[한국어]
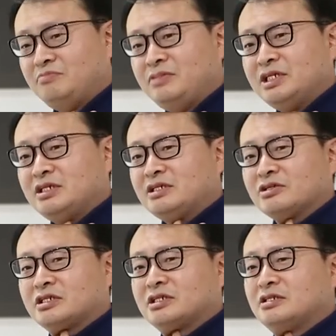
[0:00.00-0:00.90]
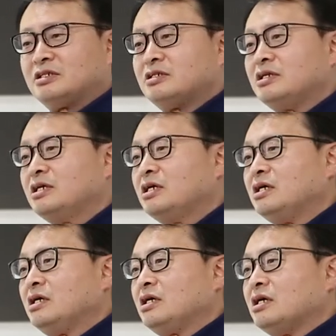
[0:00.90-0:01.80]
미지 리서치는
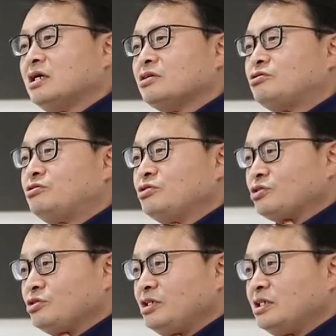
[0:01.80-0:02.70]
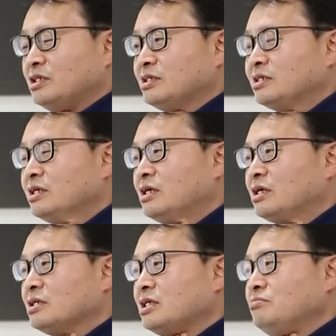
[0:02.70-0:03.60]
아, 꾸준히
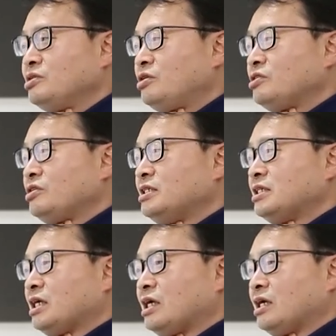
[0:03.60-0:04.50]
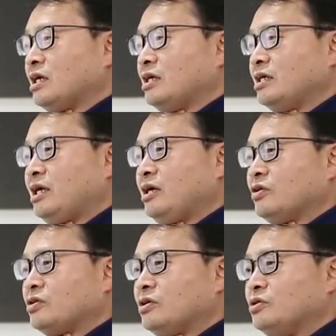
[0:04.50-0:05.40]
아, 삼성전자의
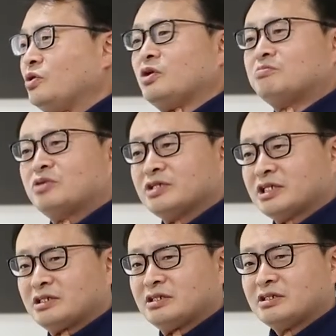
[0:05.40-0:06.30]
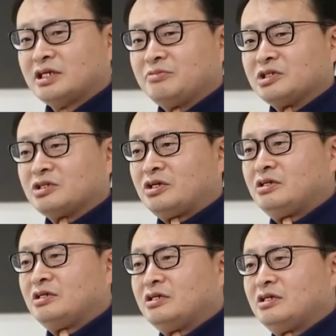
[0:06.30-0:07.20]
어떤 용역 프로젝트를
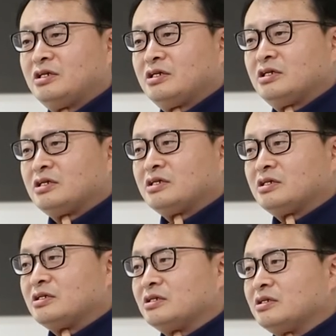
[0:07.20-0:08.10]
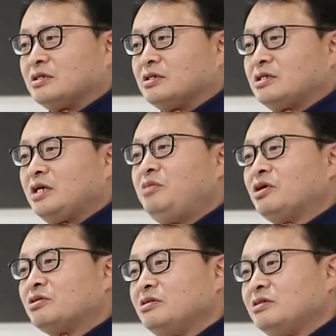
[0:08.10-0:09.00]
하면서 어,
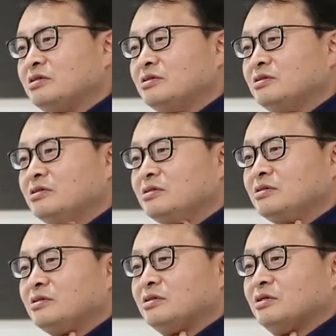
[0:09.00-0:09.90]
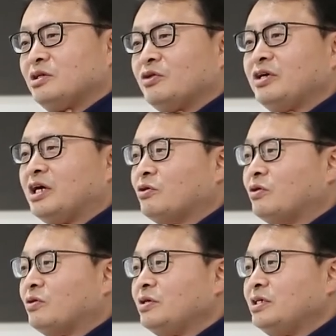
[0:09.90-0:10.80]
생명을 어,
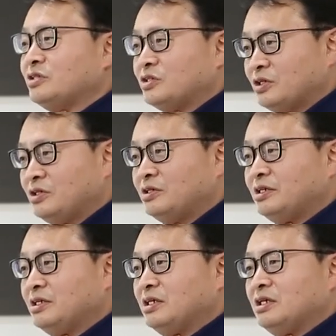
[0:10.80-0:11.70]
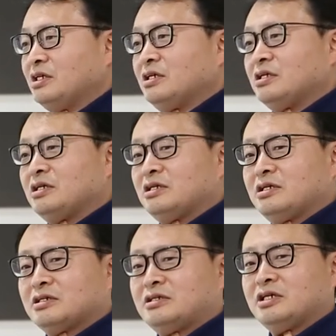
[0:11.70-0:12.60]
영위하고 있었죠.
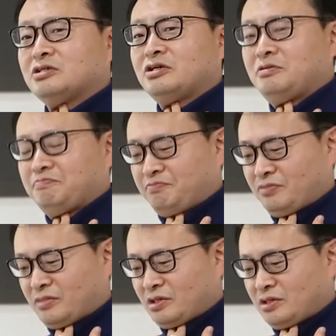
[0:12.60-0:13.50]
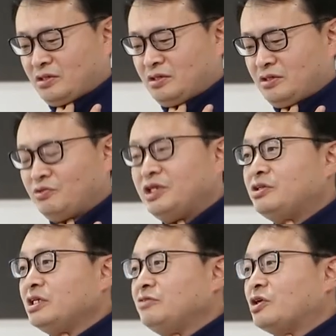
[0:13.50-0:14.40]
어, 그래서
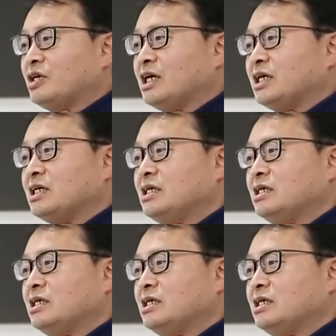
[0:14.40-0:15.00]
윈드리버가